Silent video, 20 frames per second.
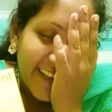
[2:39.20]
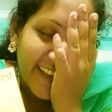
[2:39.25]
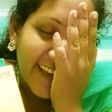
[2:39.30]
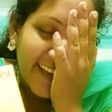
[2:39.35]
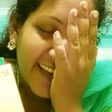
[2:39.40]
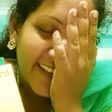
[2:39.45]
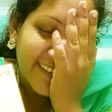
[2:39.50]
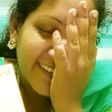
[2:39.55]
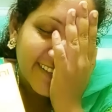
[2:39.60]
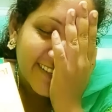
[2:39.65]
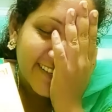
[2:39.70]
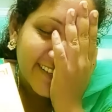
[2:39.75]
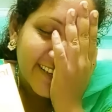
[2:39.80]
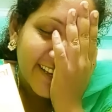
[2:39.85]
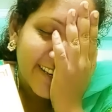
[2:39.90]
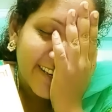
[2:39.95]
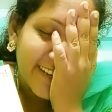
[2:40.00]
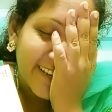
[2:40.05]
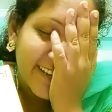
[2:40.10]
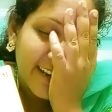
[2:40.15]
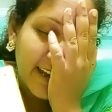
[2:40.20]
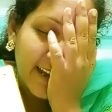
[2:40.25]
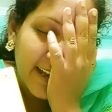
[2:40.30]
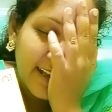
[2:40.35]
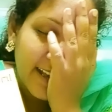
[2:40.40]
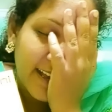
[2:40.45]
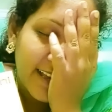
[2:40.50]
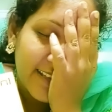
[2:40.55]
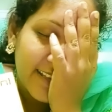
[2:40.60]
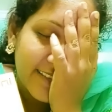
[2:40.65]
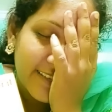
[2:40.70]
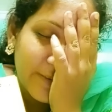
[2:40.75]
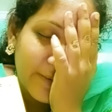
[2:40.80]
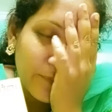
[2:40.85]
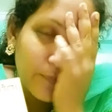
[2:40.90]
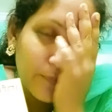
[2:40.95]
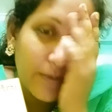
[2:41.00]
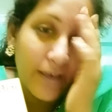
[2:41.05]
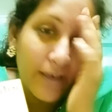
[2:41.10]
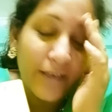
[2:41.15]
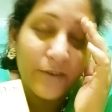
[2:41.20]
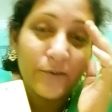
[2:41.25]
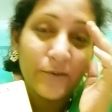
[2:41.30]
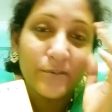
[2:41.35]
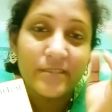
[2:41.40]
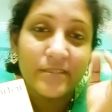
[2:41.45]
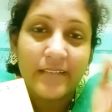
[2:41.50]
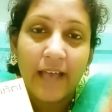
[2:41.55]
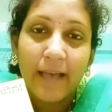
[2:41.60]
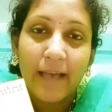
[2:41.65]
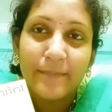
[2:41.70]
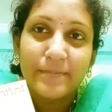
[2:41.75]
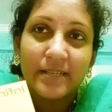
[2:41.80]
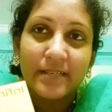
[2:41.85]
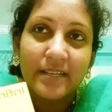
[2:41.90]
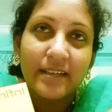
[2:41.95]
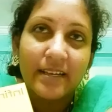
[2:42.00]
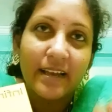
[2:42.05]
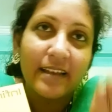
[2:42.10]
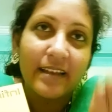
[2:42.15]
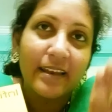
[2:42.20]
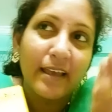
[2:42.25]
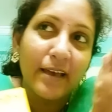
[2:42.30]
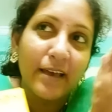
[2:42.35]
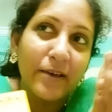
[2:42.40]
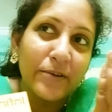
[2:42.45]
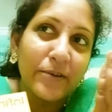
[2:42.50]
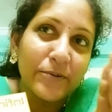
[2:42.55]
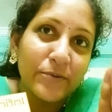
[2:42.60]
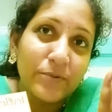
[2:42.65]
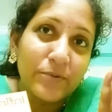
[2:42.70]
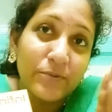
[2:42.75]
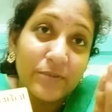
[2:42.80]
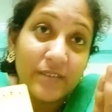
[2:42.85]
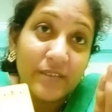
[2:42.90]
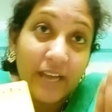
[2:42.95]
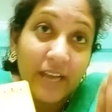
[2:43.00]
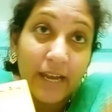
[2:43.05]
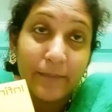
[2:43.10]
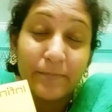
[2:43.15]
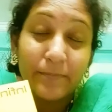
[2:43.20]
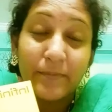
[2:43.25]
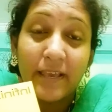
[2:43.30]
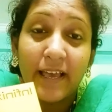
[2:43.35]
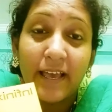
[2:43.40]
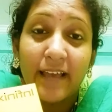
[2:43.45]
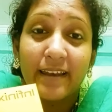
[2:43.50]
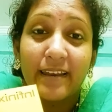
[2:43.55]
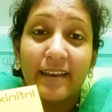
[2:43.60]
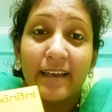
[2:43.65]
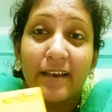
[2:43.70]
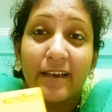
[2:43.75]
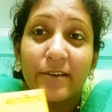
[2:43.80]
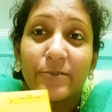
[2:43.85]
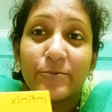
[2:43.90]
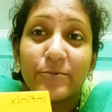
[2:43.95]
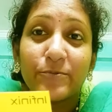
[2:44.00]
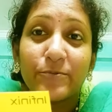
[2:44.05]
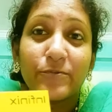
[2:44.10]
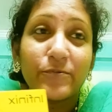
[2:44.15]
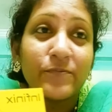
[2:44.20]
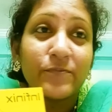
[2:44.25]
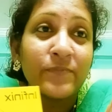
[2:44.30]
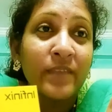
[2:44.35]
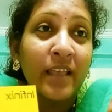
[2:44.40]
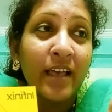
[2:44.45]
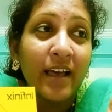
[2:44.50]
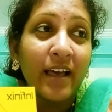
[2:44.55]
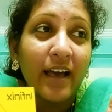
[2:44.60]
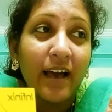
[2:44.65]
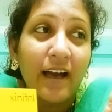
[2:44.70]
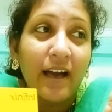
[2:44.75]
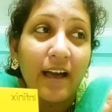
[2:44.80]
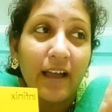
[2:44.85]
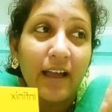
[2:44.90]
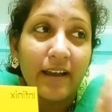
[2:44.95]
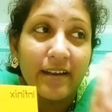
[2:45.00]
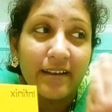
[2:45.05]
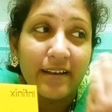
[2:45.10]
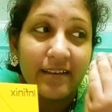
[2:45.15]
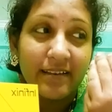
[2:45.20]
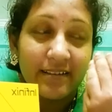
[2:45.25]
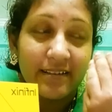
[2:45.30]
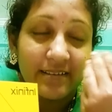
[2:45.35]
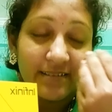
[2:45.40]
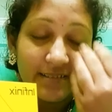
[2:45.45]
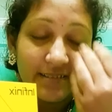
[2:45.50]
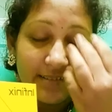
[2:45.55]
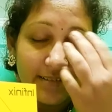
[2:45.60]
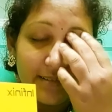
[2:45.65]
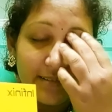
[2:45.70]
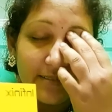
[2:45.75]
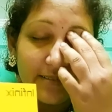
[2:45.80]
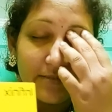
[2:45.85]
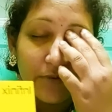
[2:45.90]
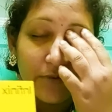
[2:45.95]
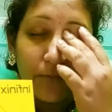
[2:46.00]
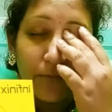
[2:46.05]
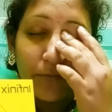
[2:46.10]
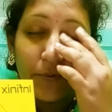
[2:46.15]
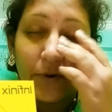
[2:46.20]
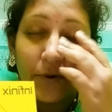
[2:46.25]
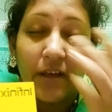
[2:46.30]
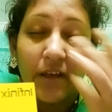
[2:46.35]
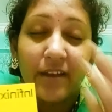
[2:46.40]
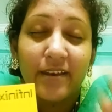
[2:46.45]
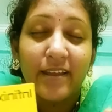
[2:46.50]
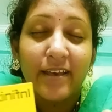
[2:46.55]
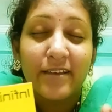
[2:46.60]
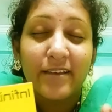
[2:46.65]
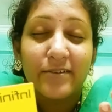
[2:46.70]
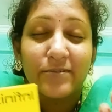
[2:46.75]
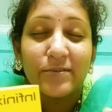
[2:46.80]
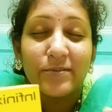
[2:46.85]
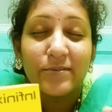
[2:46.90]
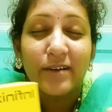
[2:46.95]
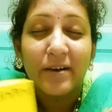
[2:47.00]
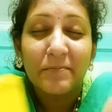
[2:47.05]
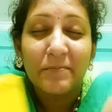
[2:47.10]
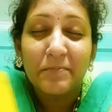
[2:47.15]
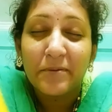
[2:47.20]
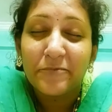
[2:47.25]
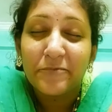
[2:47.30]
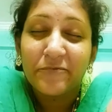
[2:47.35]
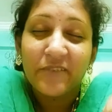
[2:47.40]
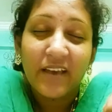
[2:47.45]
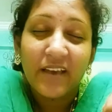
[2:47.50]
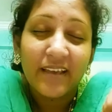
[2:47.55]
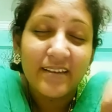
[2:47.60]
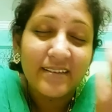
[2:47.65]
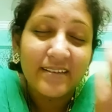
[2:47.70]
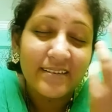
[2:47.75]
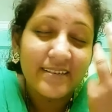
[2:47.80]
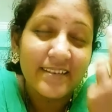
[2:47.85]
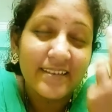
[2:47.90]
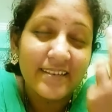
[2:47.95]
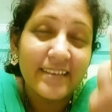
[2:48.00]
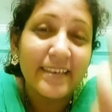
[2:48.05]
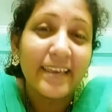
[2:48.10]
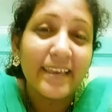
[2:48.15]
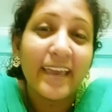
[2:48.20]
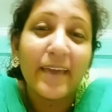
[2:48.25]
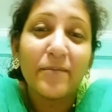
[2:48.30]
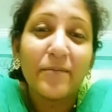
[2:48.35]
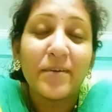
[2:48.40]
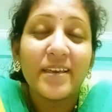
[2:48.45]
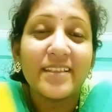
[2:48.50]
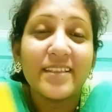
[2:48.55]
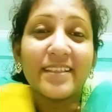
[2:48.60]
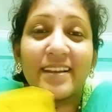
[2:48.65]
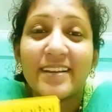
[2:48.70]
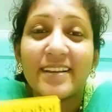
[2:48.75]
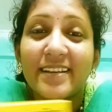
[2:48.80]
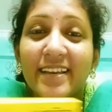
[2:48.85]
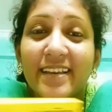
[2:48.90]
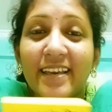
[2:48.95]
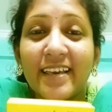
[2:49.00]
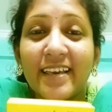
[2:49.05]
అసలు ఎన్ని రకాలు చెప్పారు శాంసంగ్ అన్నారు రెడ్మీ అన్నారు అండ్ ఒప్పో అన్నారు అబ్బా ఫైనల్లీ ఏమైందంటే